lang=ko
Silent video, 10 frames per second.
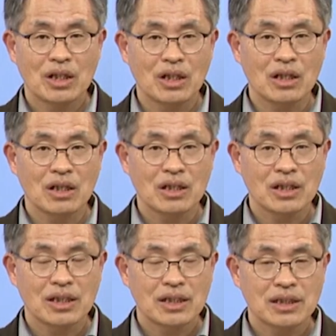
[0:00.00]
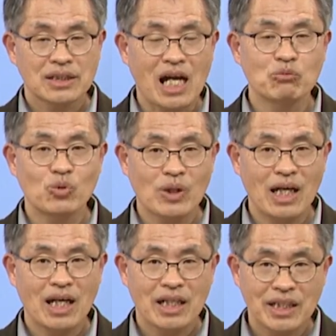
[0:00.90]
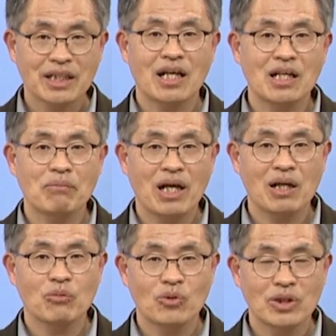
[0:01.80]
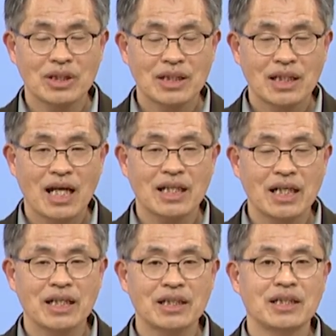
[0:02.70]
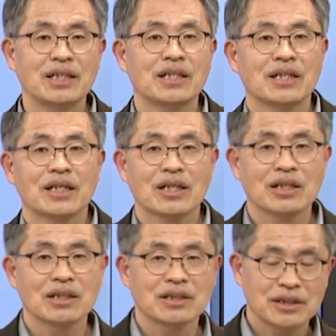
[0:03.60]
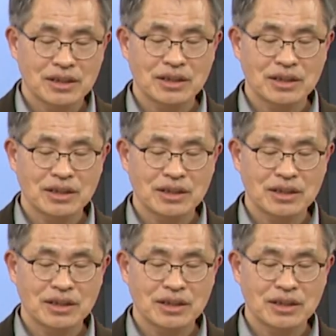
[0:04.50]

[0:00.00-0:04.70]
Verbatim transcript: 어, 사물과 인간을 바라보는 하나의 어,